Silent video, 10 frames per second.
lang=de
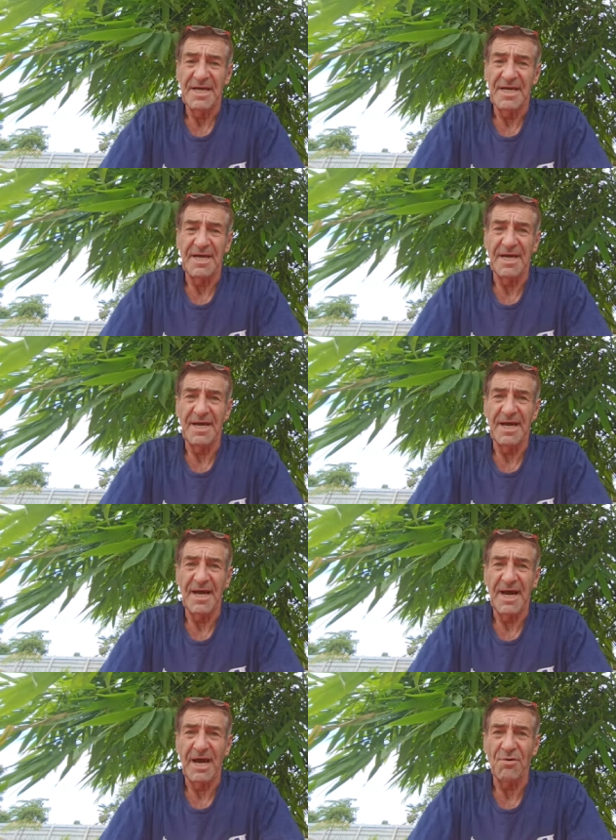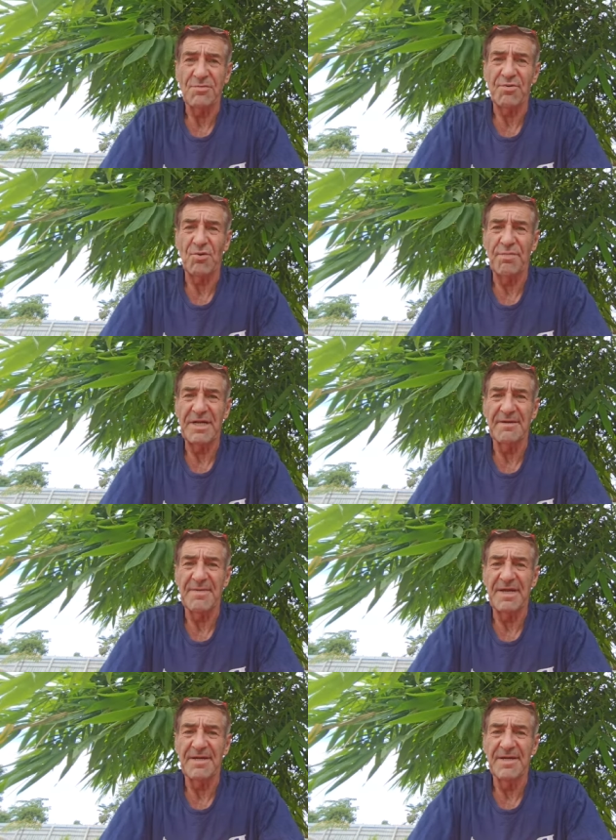äh,
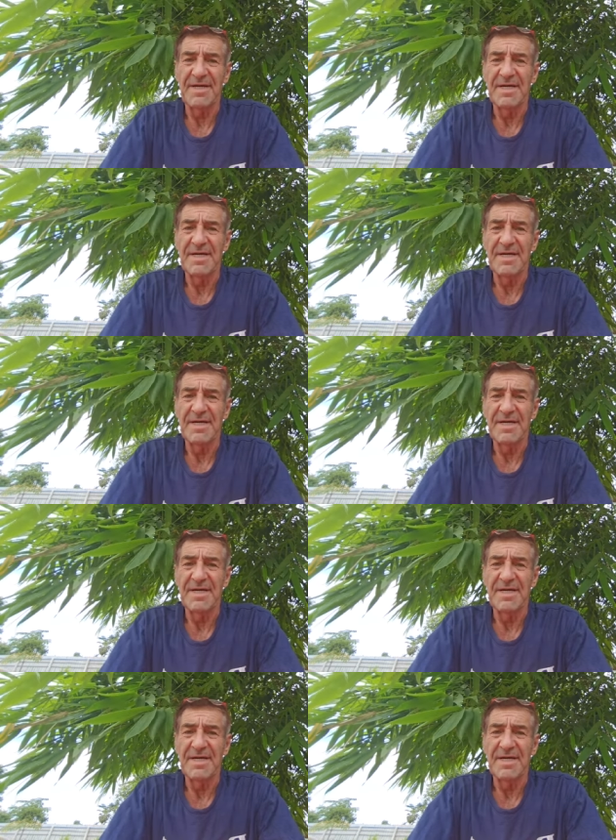Hautprobleme.